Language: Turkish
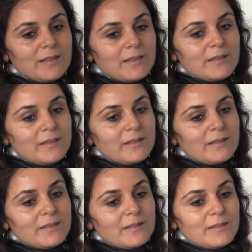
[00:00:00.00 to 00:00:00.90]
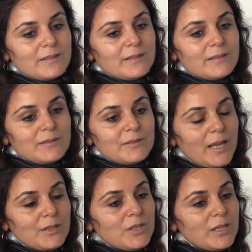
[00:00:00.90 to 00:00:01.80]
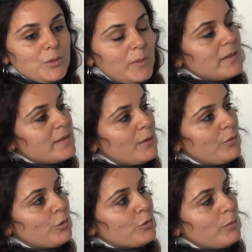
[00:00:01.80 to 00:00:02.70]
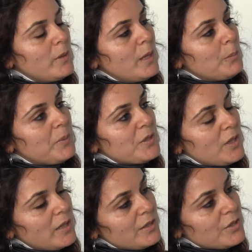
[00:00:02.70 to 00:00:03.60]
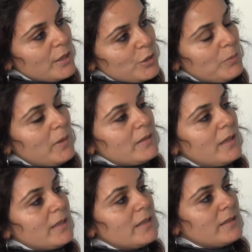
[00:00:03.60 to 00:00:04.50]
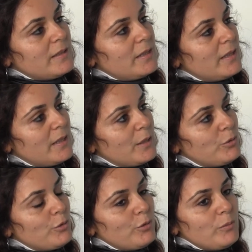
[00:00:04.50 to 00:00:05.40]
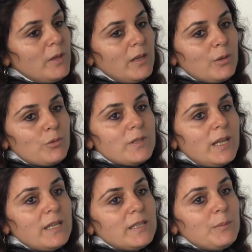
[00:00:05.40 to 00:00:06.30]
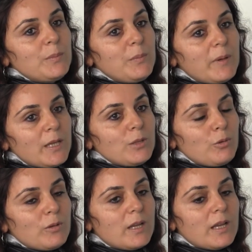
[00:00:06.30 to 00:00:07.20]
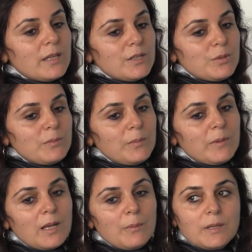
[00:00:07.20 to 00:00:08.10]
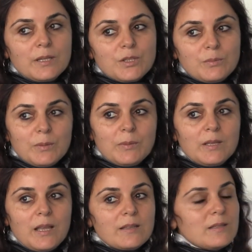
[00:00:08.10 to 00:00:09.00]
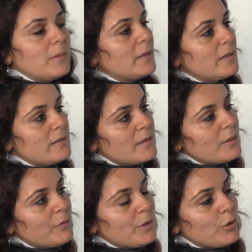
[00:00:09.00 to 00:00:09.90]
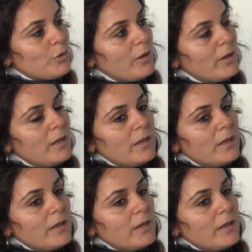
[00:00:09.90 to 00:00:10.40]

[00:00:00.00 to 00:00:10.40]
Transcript: e, yani çalışmayı seviyorum başarının çalışmaktan gittiğine inanıyorum. Özellikle bir bayan olarak eşimle beraber, eşim de bana her zaman destek veriyor.